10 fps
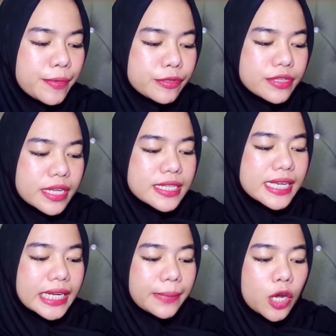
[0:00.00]
gue putusin
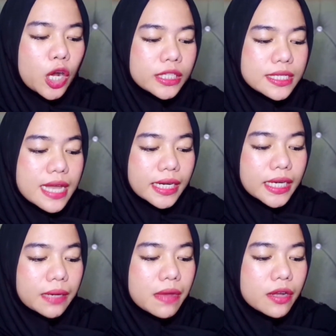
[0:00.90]
nginep di hotel
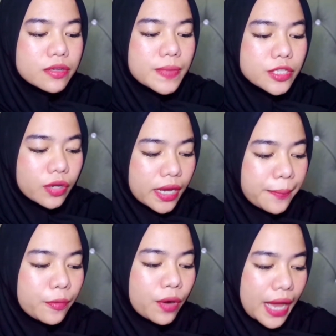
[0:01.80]
sana dan baru besoknya
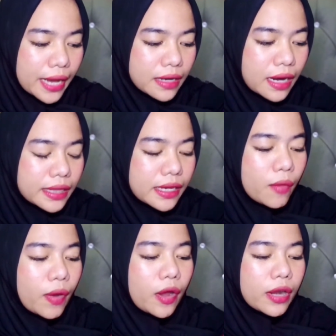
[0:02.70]
pulang. dan
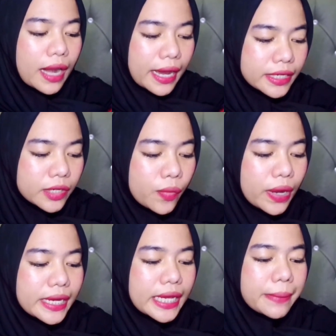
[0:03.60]
ketika gue online,
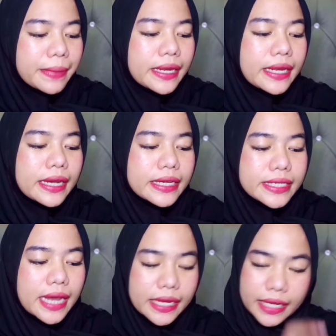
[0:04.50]
gue kirim dinding
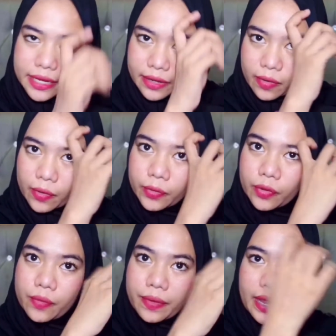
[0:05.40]
ke Jayin. Oh,
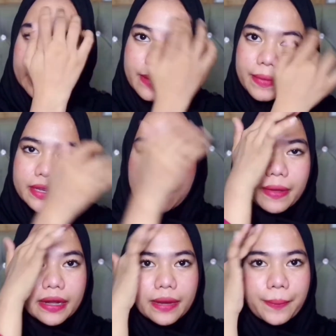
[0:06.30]
dulu kayak
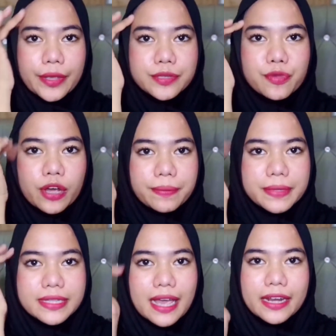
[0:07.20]
zaman-zamannya Facebook kan
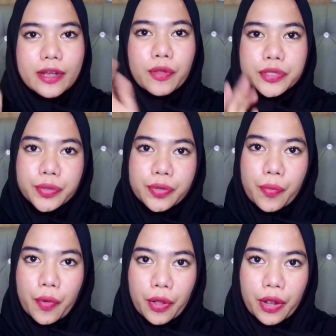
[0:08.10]
masih ada wall to the
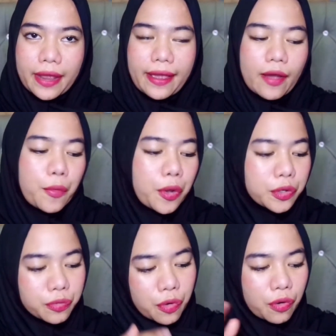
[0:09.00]
wall ya,
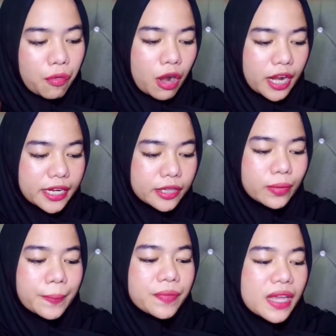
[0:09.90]
wall wall wallan gitu.